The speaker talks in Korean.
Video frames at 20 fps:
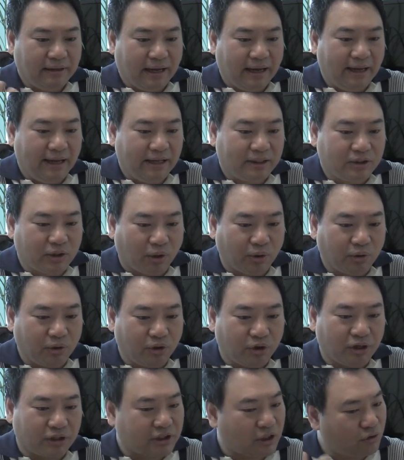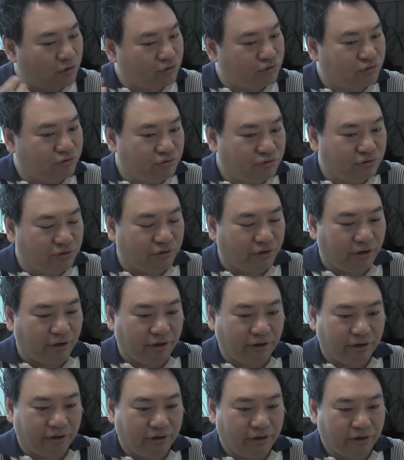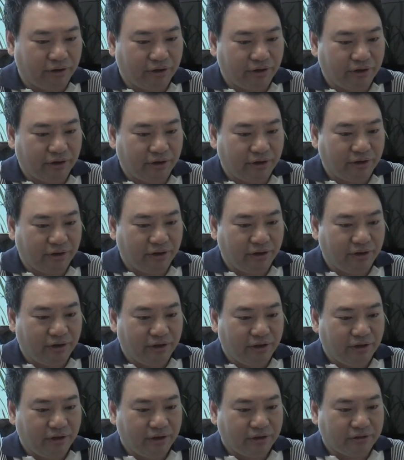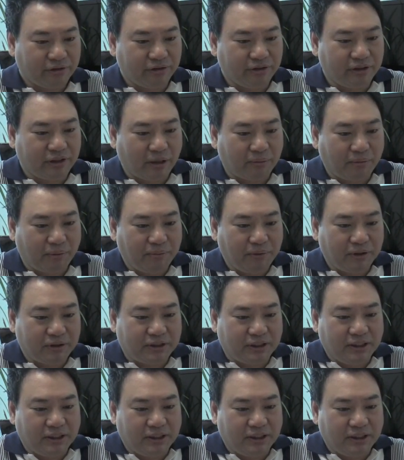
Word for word: 나의 정력이 자꾸 죽는 거예요. 그러다 보면